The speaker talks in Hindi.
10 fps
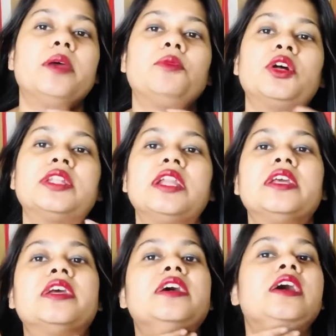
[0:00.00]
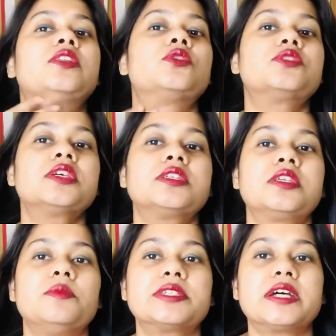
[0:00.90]
बहुत हल्के हाथों से इसकी
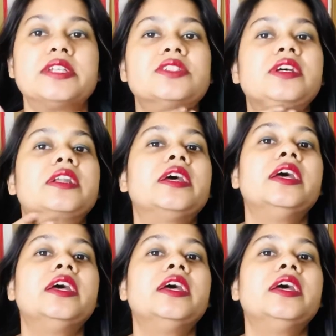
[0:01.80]
मसाज कर लें